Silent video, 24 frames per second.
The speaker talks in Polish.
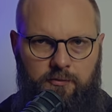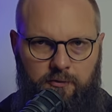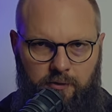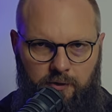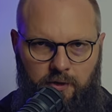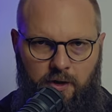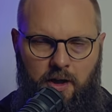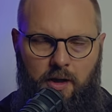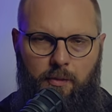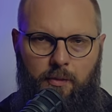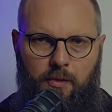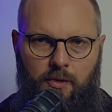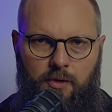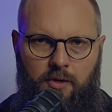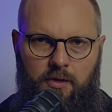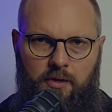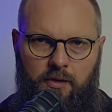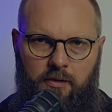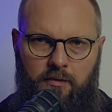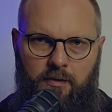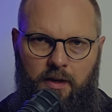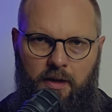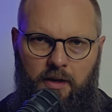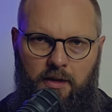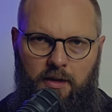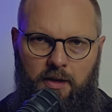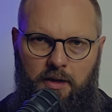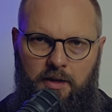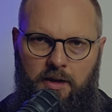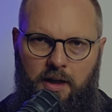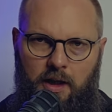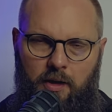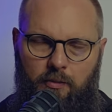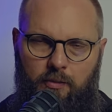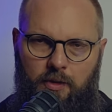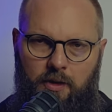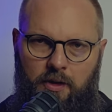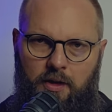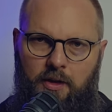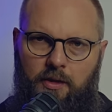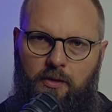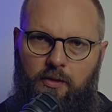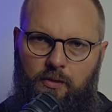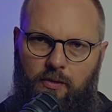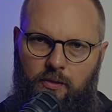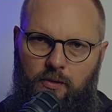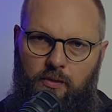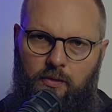niemożliwe i całe
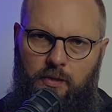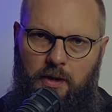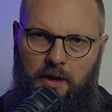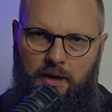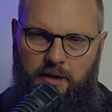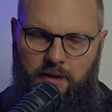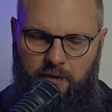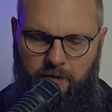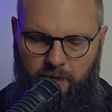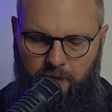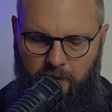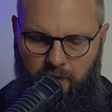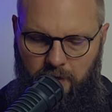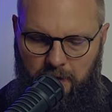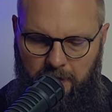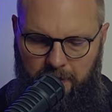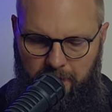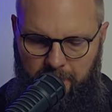jego królestwo,